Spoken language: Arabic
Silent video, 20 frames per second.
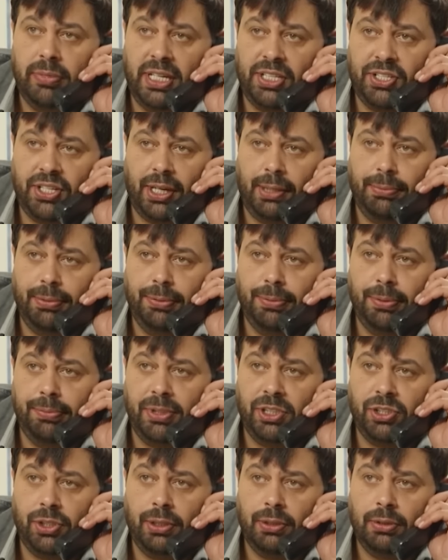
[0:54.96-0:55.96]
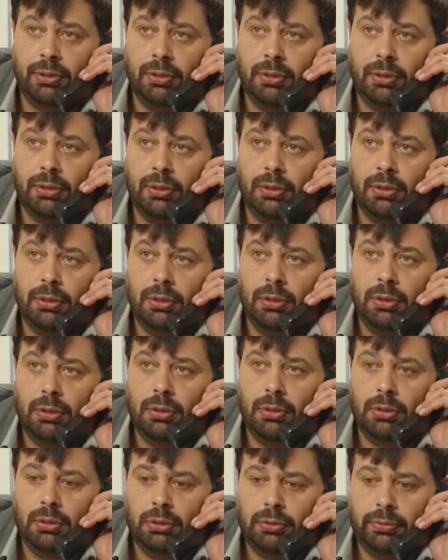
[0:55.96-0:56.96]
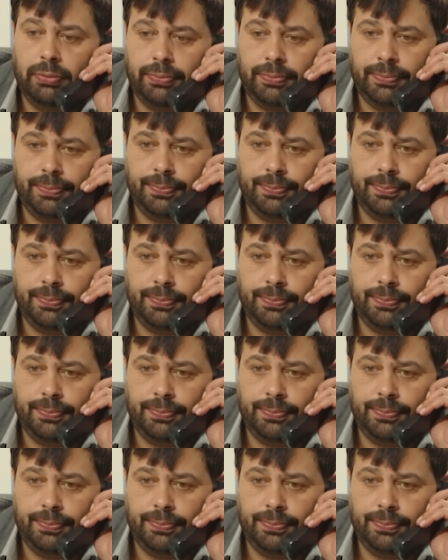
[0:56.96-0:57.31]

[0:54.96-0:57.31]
ماشي حبيبي ماشي يا زلمه تحكي ليش